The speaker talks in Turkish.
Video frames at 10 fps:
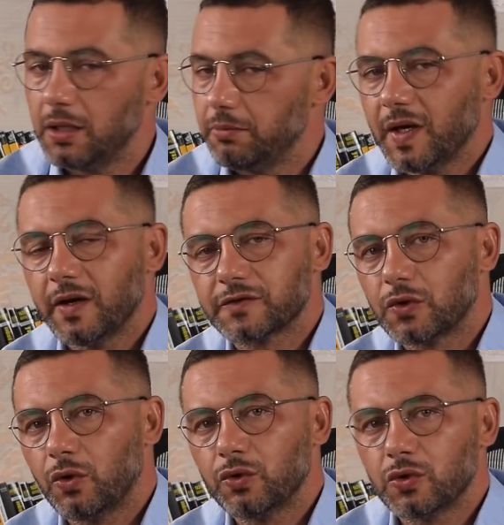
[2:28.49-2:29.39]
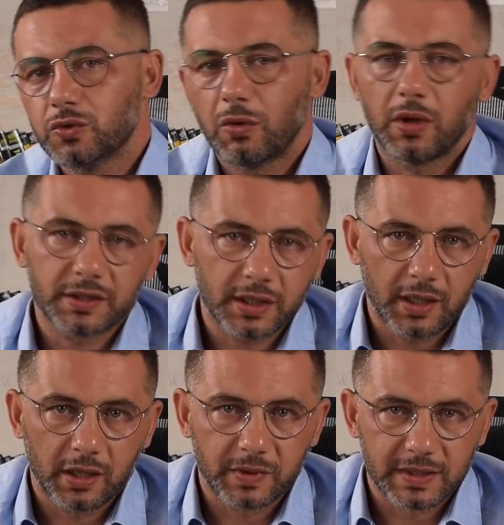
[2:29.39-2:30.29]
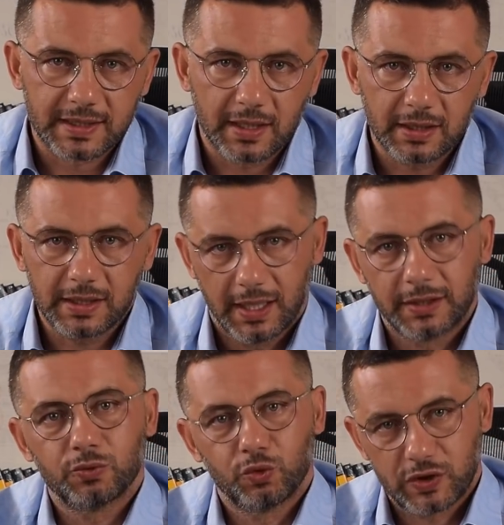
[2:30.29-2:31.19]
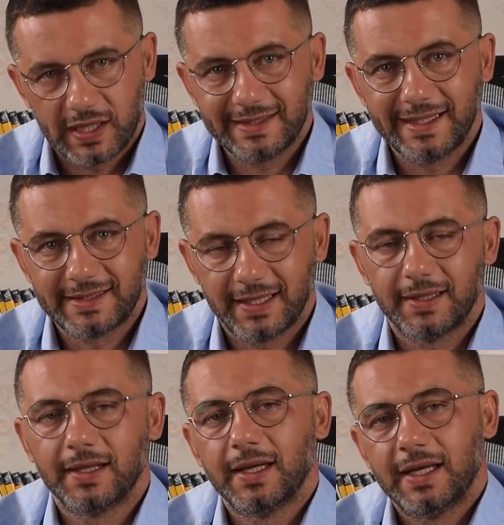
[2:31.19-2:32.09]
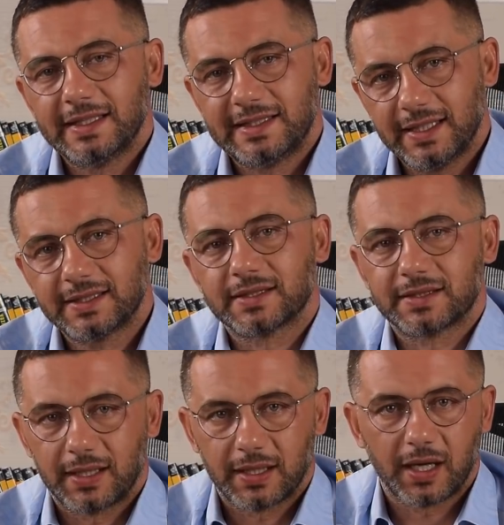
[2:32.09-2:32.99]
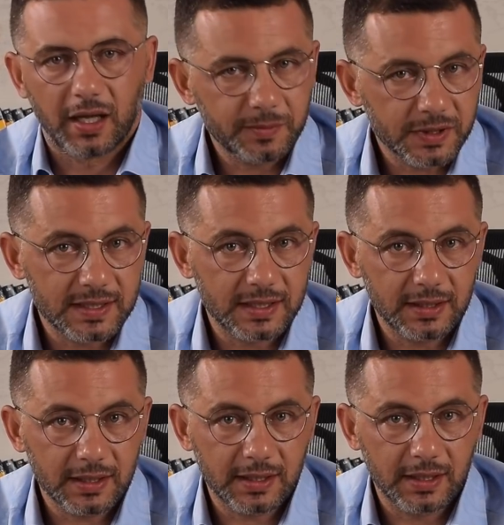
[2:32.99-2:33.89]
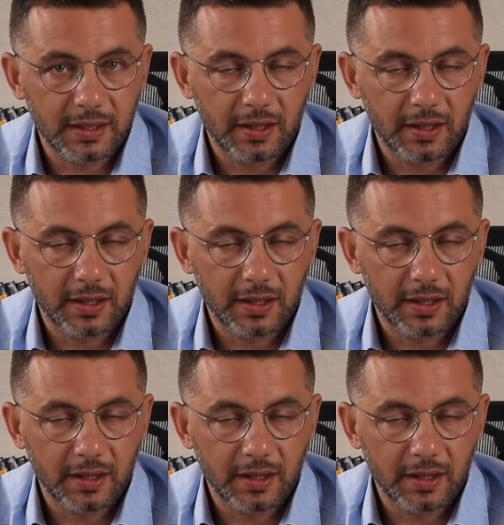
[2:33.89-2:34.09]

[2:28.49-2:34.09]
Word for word: Bir hafta 10 gün dolarda kalmak istedik. Yani USDT Theater'da kalmak istedik.